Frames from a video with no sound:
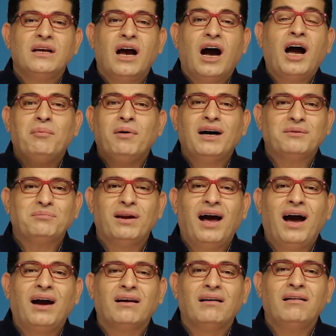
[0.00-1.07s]
احباط
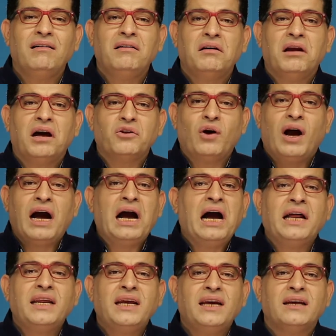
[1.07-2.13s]
بالاحرى لانه
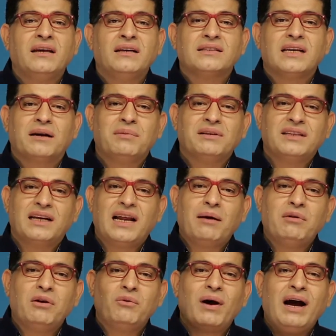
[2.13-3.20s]
حققناه، صار بدنا
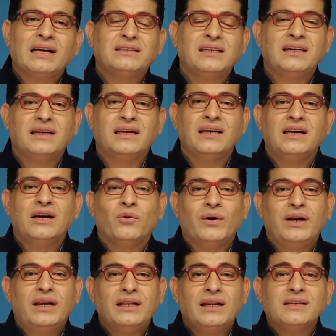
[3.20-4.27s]
نعمل واحد تاني،
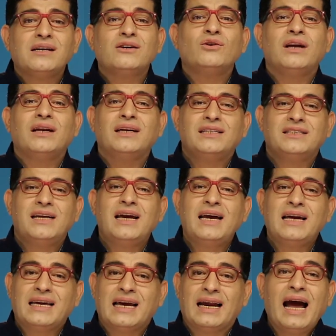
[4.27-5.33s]
واللي نظروا للنجاح
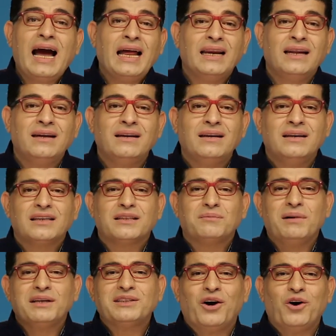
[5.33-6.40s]
كرحله
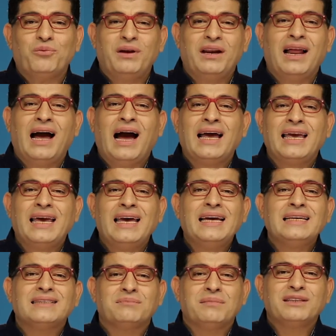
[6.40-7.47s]
تمتعوا بالحياه،
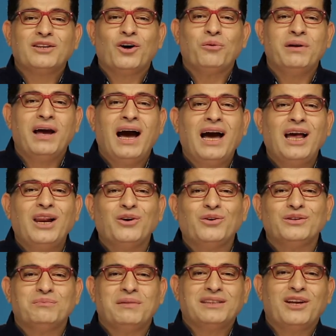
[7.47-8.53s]
تمتعوا باهلهم،
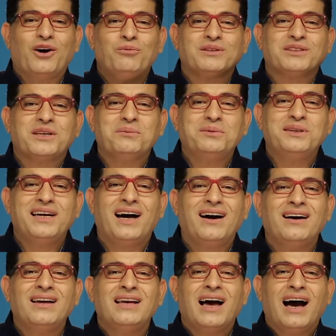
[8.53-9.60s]
تمتعوا
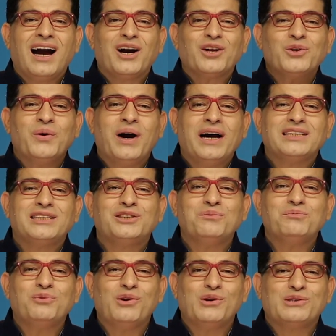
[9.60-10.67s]
بالطبيعه، اخذوا وقت
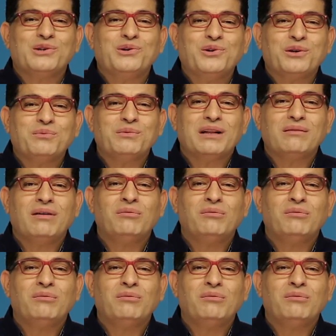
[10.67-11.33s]
يشموا الزهور مثل ما